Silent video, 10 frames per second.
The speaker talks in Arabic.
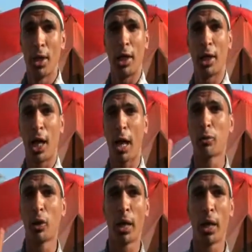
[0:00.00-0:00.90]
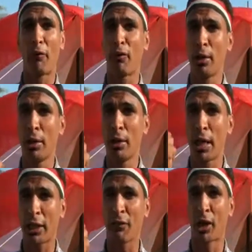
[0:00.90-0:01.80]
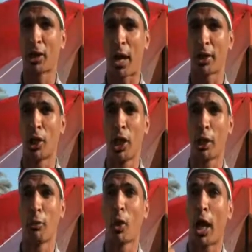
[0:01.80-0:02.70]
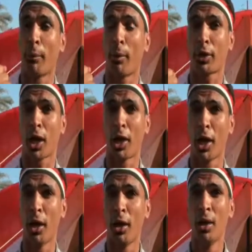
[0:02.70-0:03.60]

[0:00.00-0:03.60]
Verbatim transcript: احنا الحمد لله واقفين يد في يد بعض اللي احنا بنقول علينا مرتجيه